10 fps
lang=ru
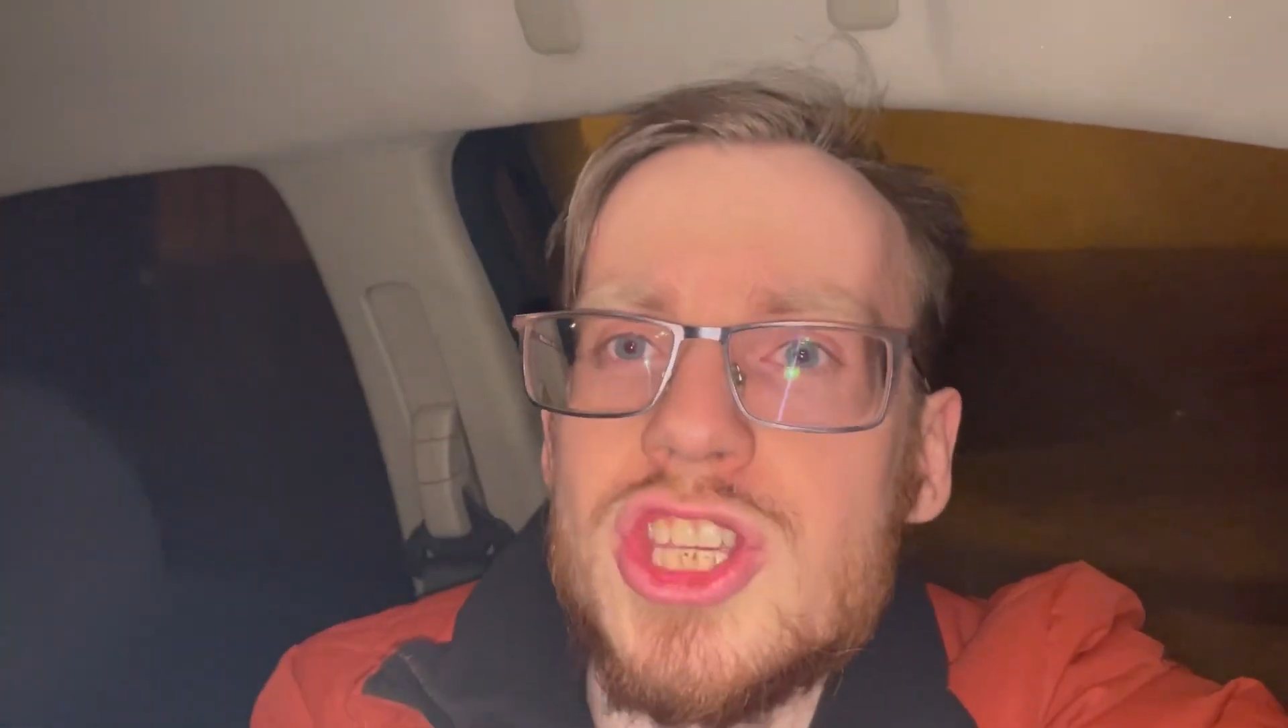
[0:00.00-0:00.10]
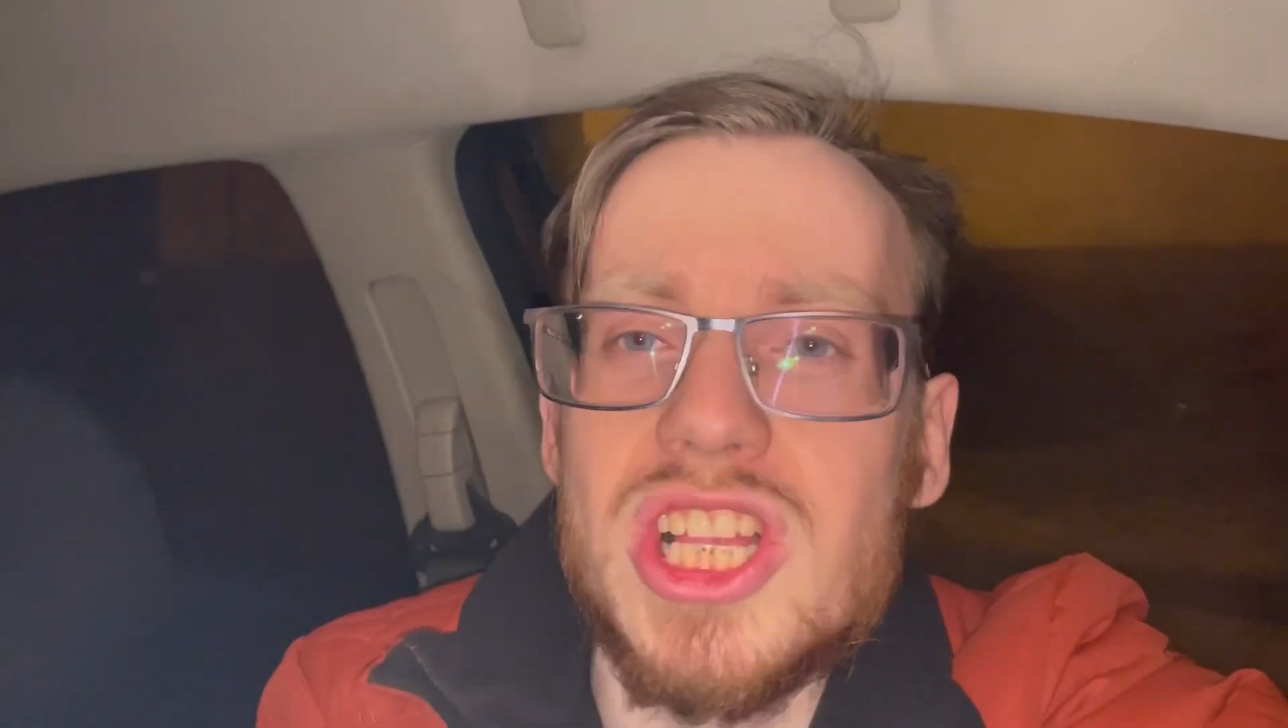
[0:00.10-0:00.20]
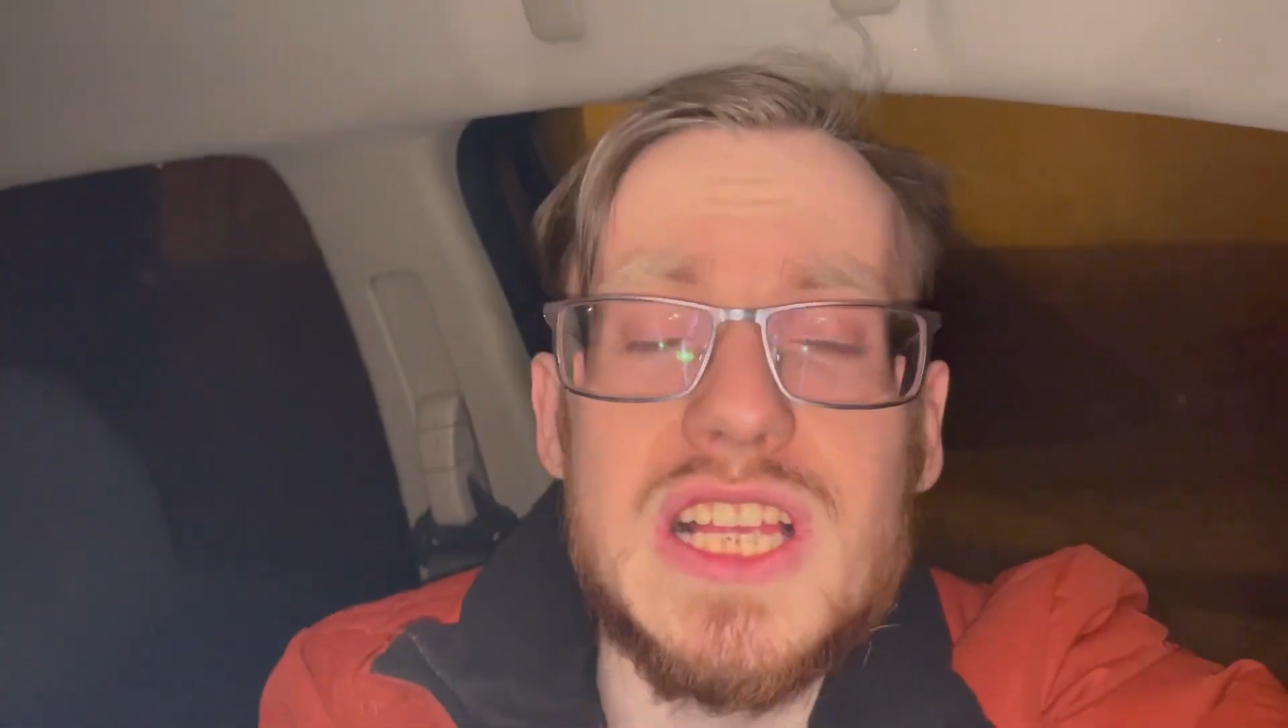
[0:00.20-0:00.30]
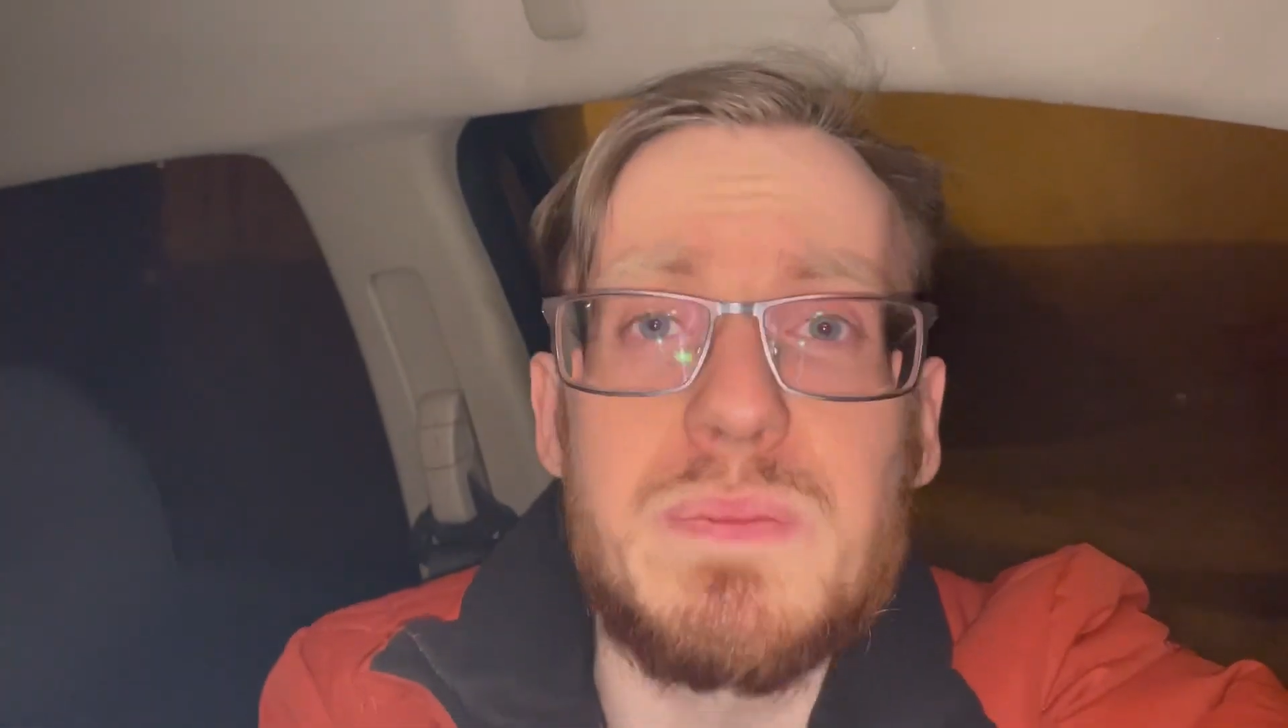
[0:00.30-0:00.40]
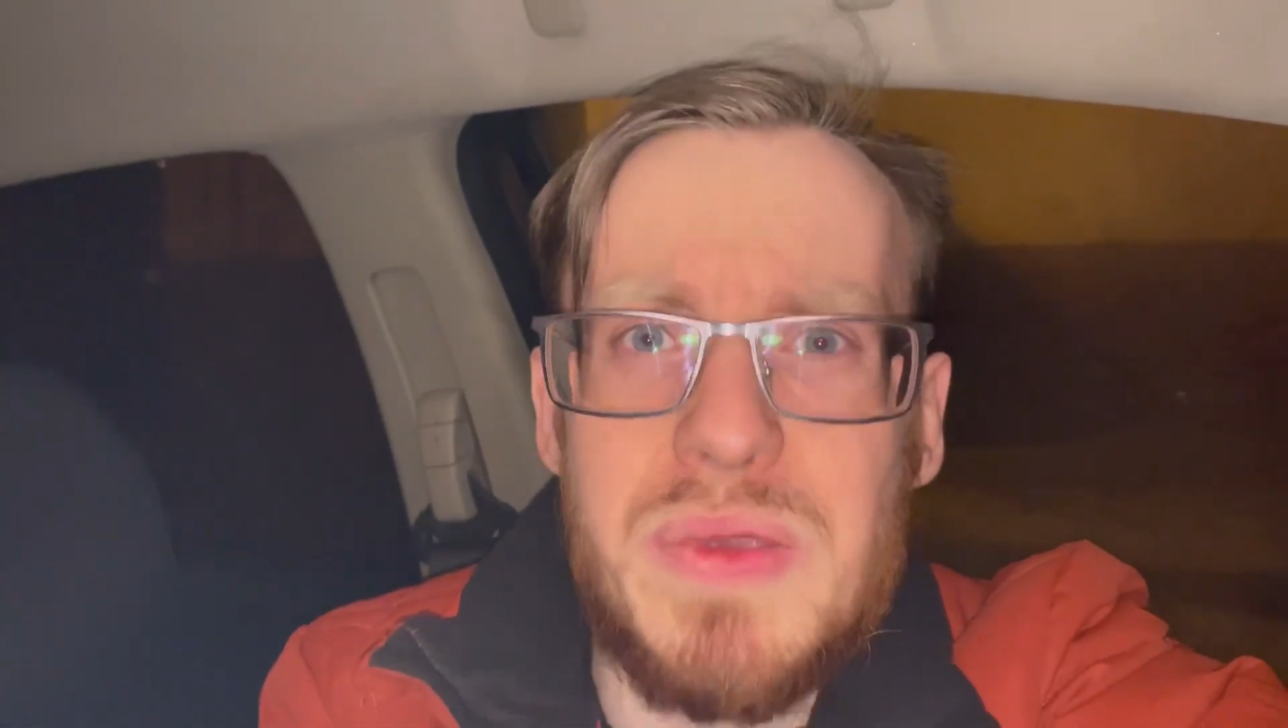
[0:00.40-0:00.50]

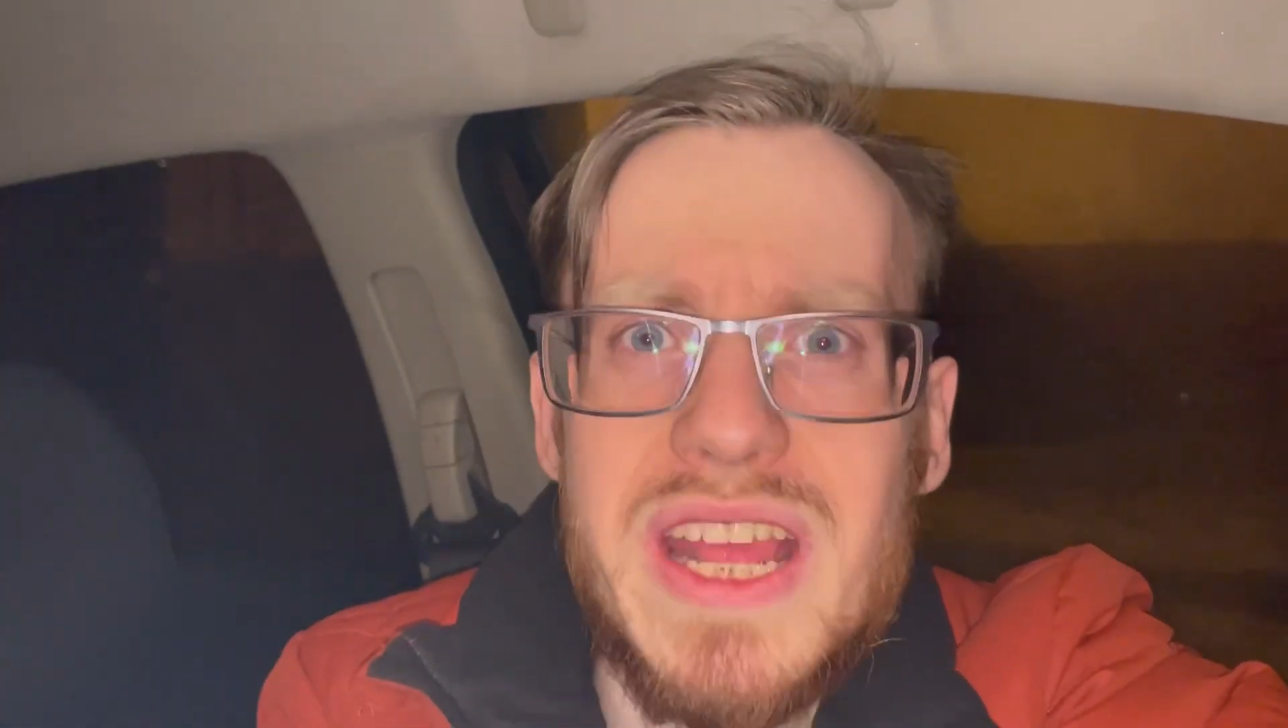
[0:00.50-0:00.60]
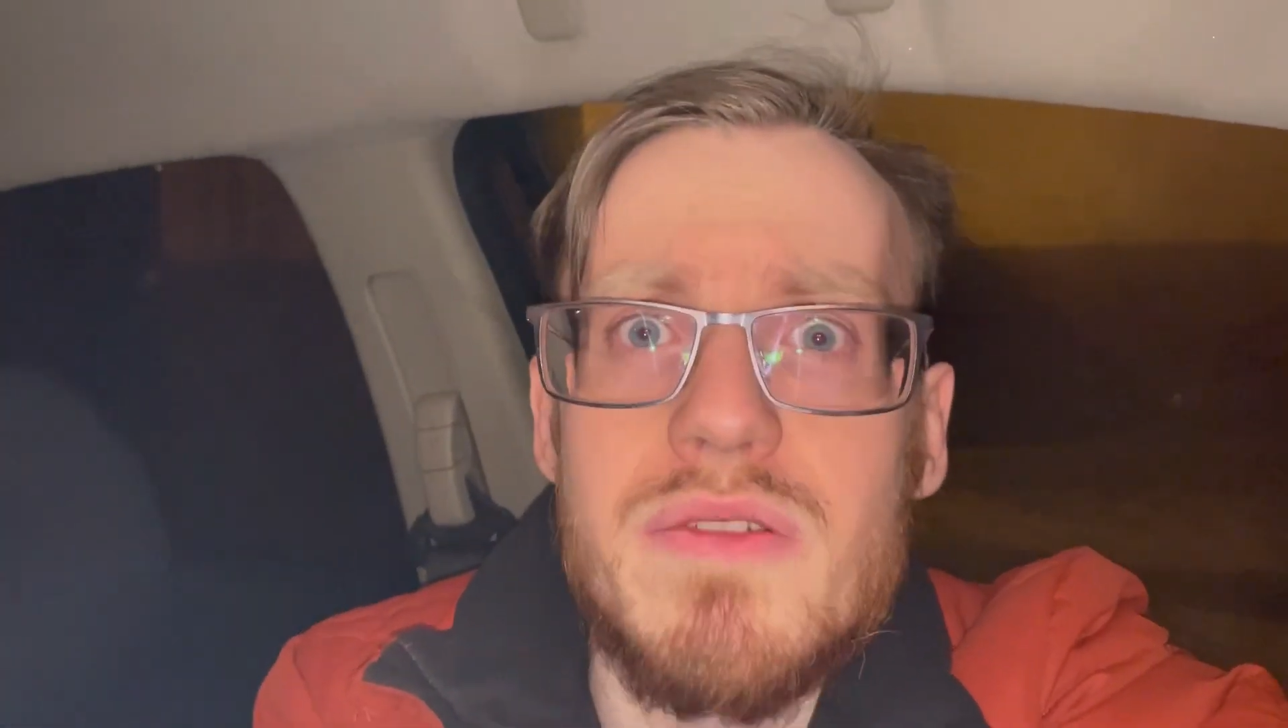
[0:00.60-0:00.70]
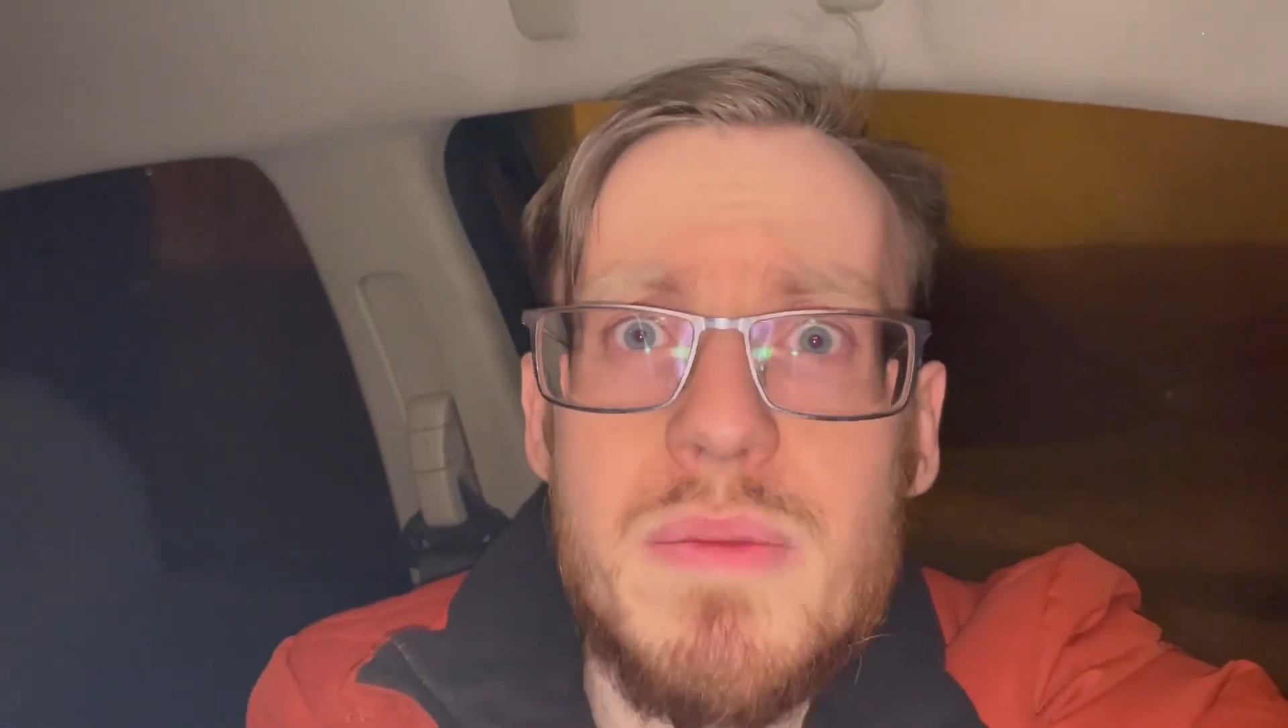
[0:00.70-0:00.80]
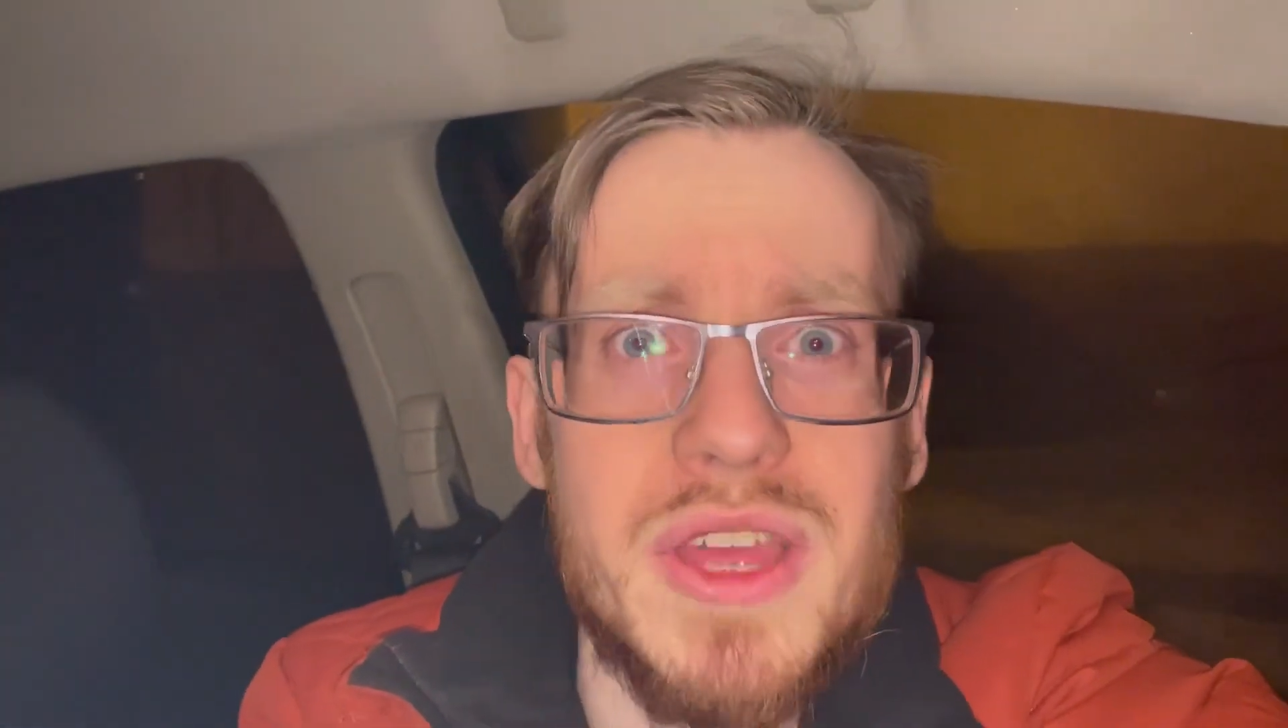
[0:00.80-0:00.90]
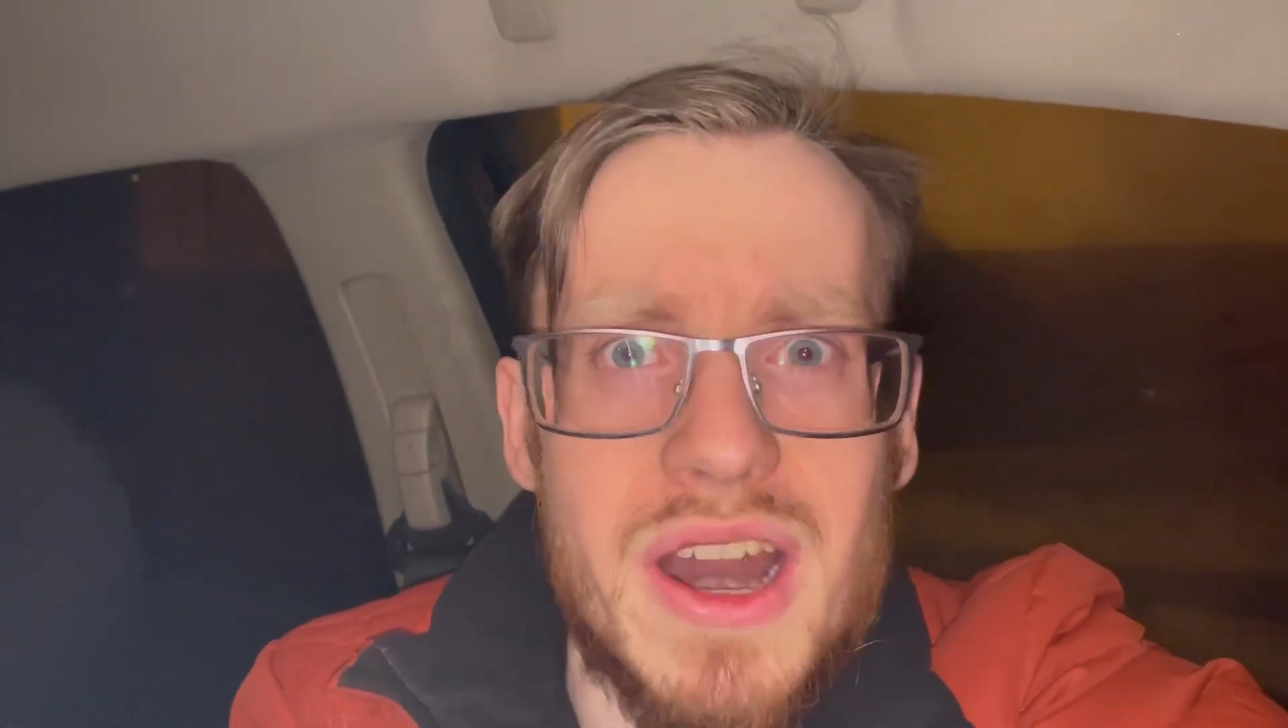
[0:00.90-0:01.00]
началась Первая